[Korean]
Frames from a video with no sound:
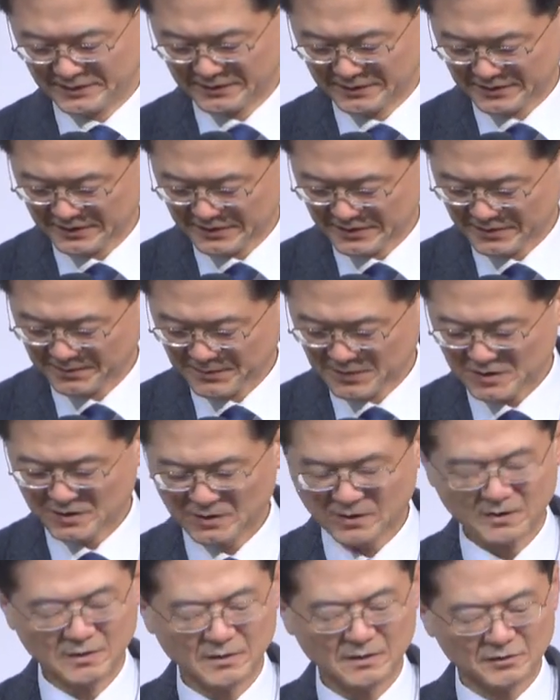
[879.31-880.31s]

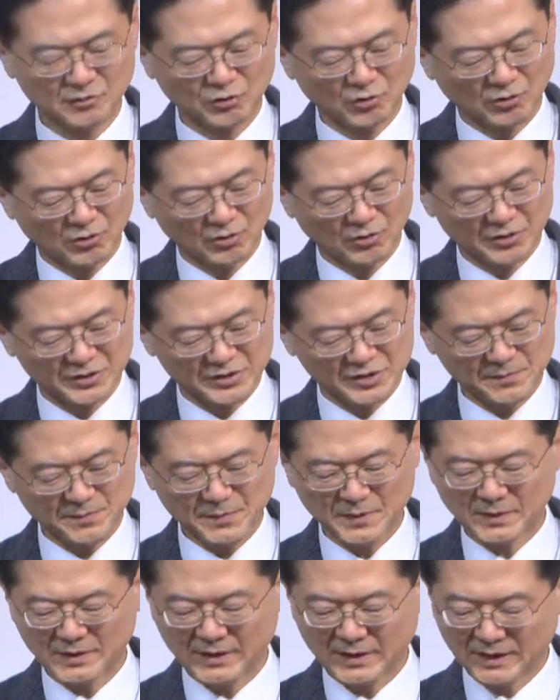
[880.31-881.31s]
10절 어, 또
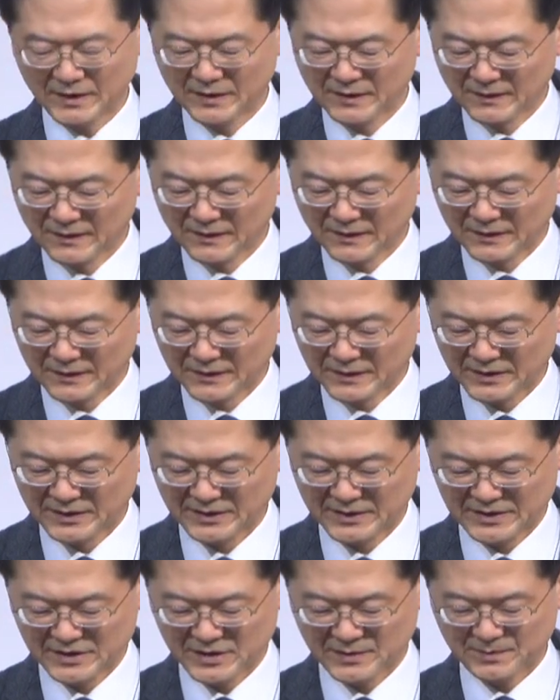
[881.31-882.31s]
시편의
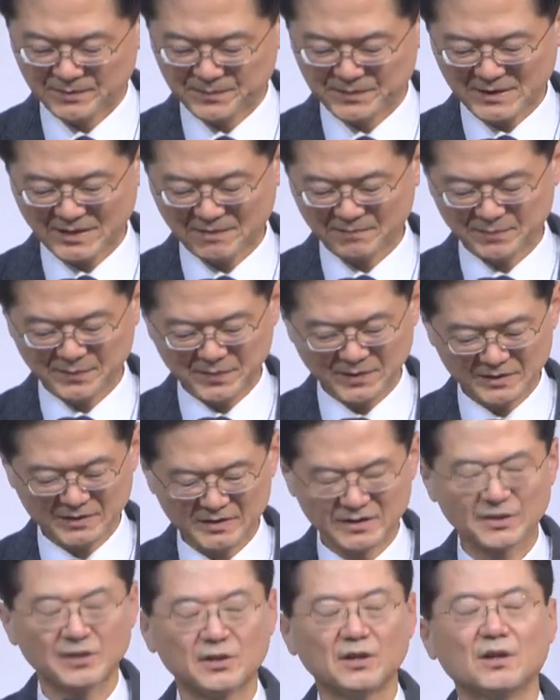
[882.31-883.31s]
13편
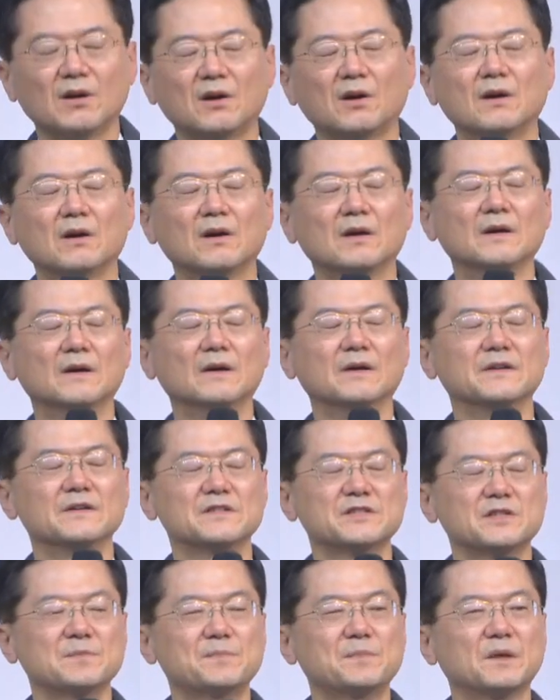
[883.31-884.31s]
여러
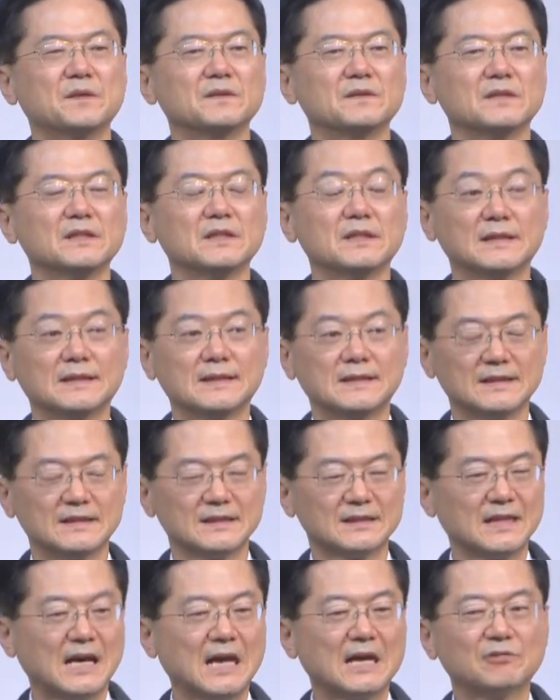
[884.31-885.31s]
시편들이
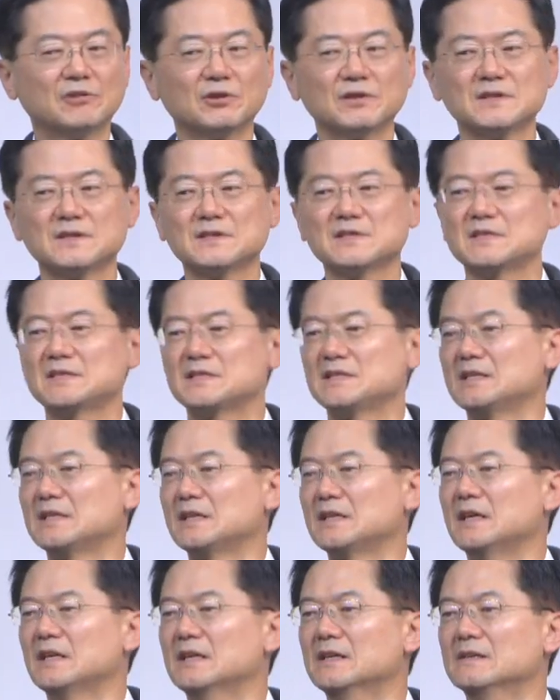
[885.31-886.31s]
탄원시
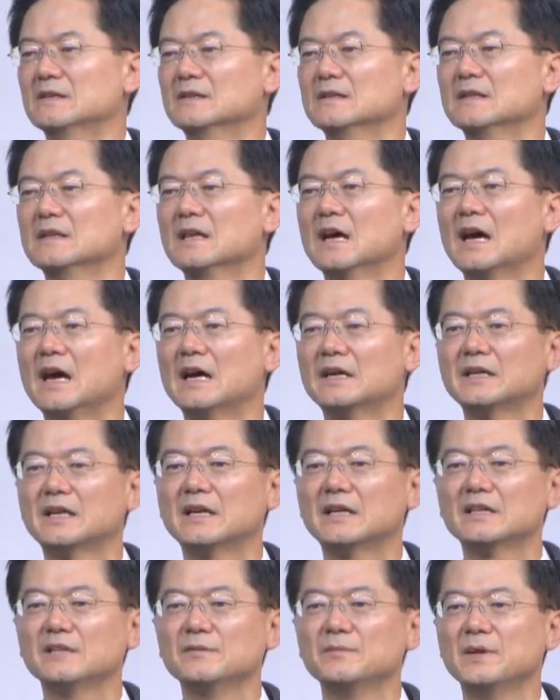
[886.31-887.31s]

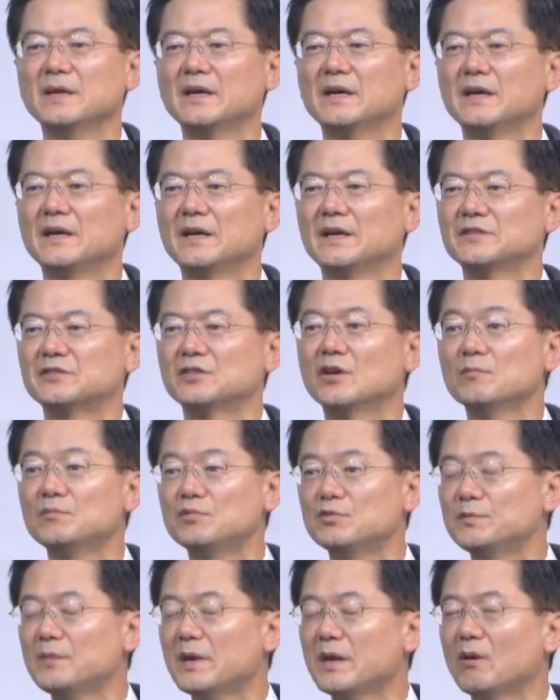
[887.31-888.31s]
하나님의
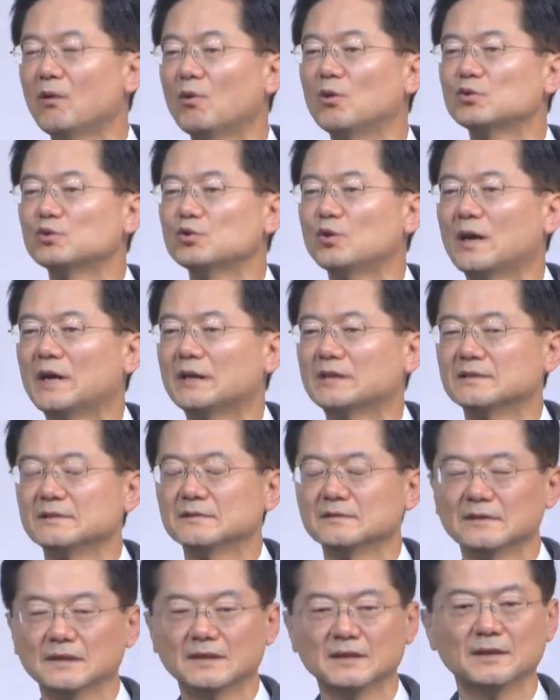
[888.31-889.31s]
성품에 호소하는
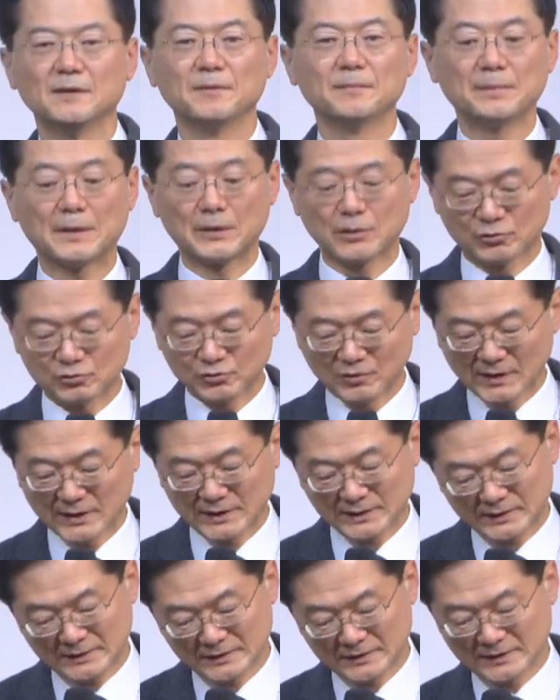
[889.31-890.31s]
바로 그와
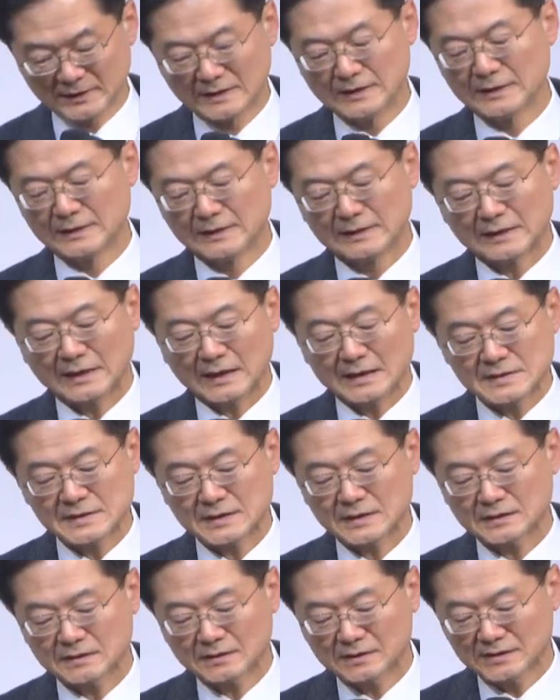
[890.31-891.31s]
같은
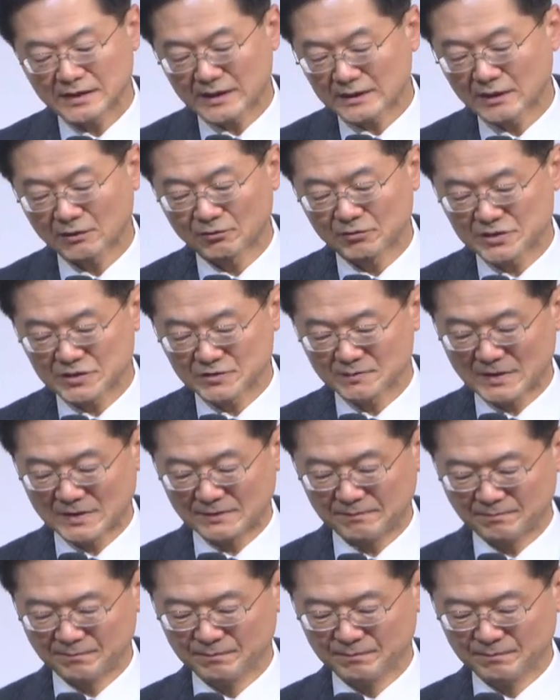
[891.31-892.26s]
탄식들을 얘기하고 있지만